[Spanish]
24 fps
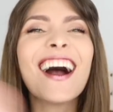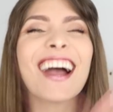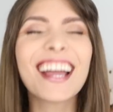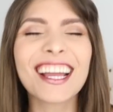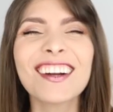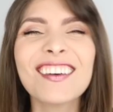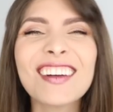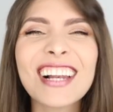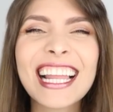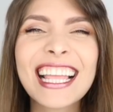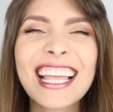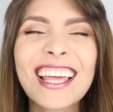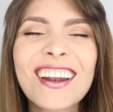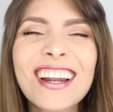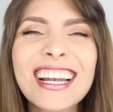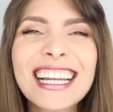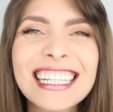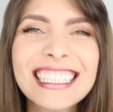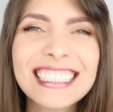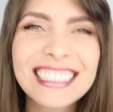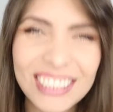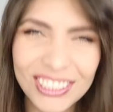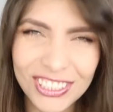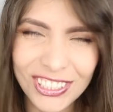como leyeron
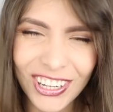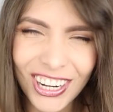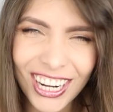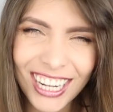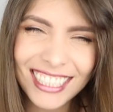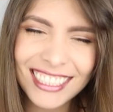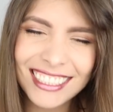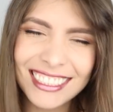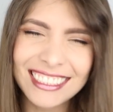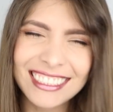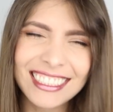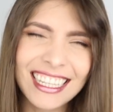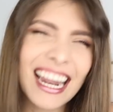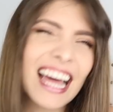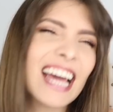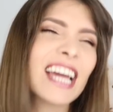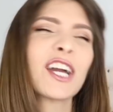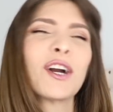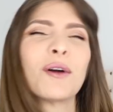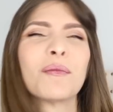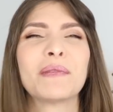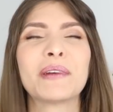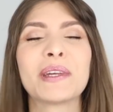el título, les traigo